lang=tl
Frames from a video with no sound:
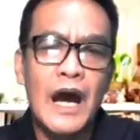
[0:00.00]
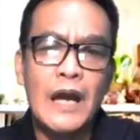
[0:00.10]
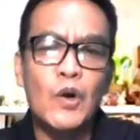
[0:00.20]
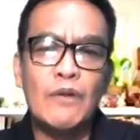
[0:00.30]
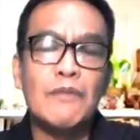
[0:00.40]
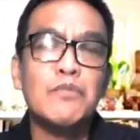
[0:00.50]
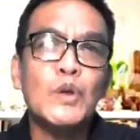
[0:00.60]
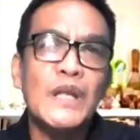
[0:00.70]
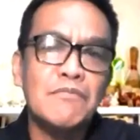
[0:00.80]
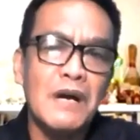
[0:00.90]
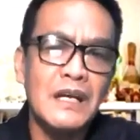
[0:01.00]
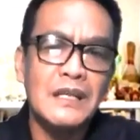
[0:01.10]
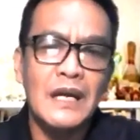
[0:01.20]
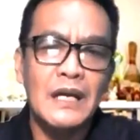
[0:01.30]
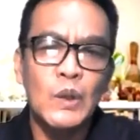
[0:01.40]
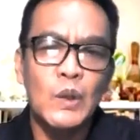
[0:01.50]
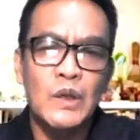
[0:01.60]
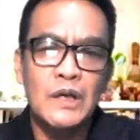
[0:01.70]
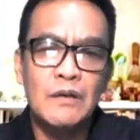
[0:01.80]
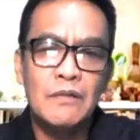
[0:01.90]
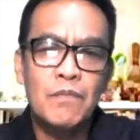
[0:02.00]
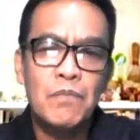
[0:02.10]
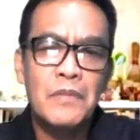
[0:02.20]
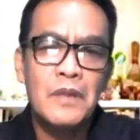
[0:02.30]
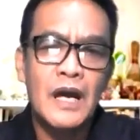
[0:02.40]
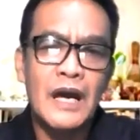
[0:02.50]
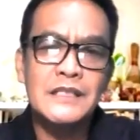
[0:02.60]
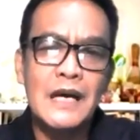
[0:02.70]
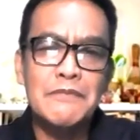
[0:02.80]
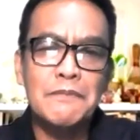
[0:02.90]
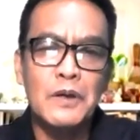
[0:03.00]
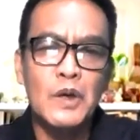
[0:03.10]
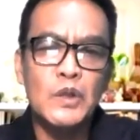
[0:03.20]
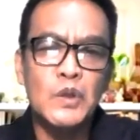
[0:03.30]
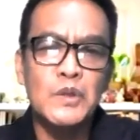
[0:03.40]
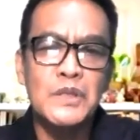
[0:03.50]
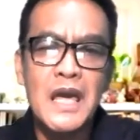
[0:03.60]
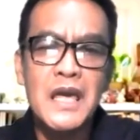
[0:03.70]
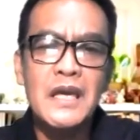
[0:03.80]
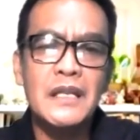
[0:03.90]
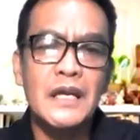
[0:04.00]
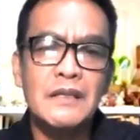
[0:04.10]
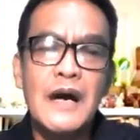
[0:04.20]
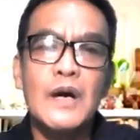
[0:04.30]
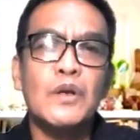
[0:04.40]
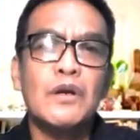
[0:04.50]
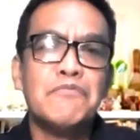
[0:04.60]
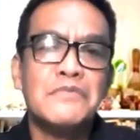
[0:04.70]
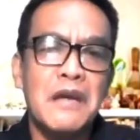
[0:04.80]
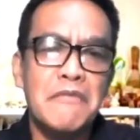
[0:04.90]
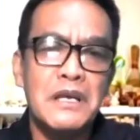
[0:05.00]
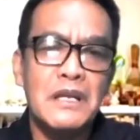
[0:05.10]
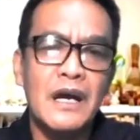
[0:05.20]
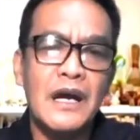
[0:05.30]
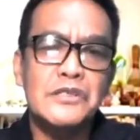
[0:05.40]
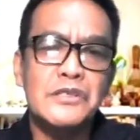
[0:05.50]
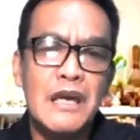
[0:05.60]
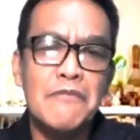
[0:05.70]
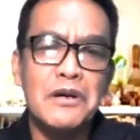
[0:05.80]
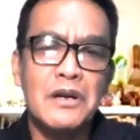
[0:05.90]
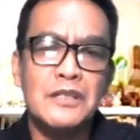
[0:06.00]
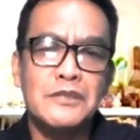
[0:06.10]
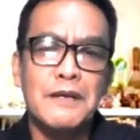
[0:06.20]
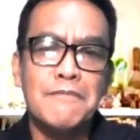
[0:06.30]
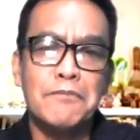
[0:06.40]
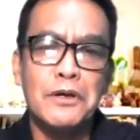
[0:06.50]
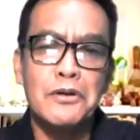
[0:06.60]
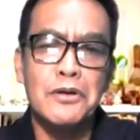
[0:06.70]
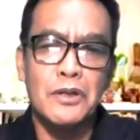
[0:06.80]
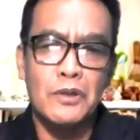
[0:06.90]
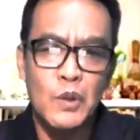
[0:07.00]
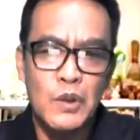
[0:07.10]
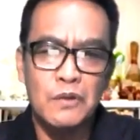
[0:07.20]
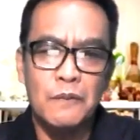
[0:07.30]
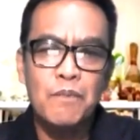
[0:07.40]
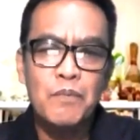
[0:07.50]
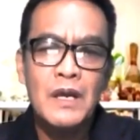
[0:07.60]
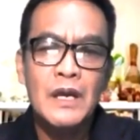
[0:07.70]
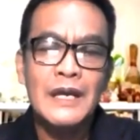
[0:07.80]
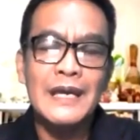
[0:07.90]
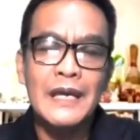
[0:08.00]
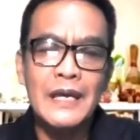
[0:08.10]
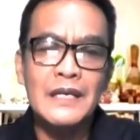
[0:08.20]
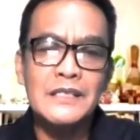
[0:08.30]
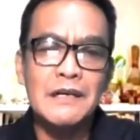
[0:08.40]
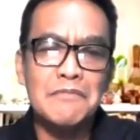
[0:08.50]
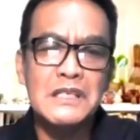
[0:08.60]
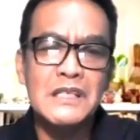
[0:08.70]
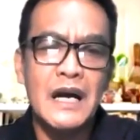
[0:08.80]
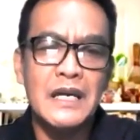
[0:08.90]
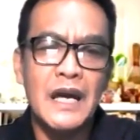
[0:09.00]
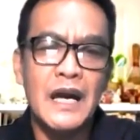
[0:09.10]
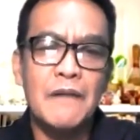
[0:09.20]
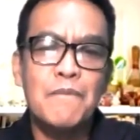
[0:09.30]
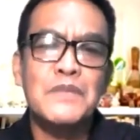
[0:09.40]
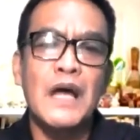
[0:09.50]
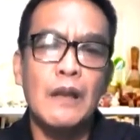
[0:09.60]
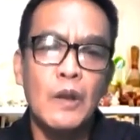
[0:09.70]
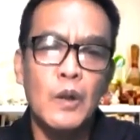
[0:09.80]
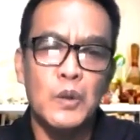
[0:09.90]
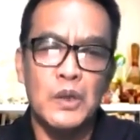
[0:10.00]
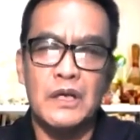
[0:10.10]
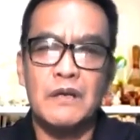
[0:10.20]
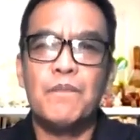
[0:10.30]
Ano ang mabuting balitang ito? Ang sabi po, Today in the town of David, a Savior has been born to you. He is the Messiah, the Lord.